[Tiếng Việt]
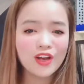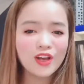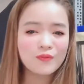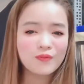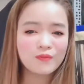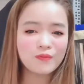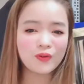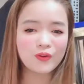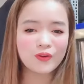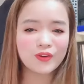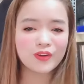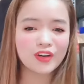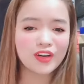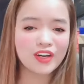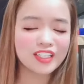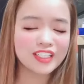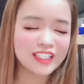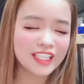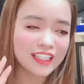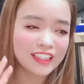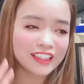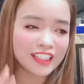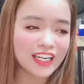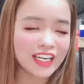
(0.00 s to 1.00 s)
mọi người ơi
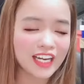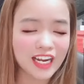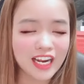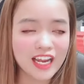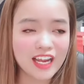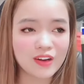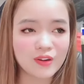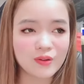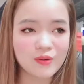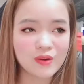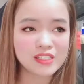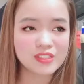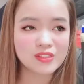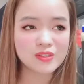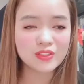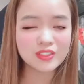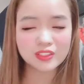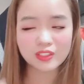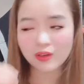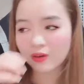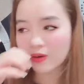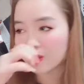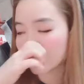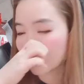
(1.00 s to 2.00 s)
nhanh tay đặt hàng qua số điện
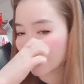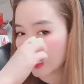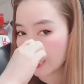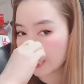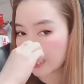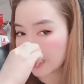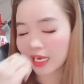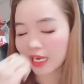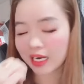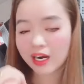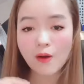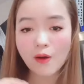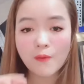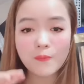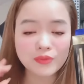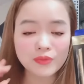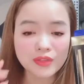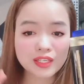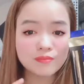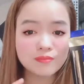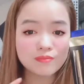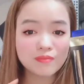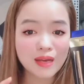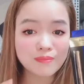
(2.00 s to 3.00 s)
thoại hotline là
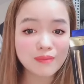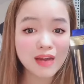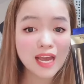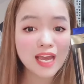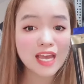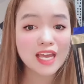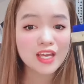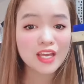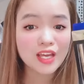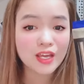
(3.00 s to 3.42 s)
0933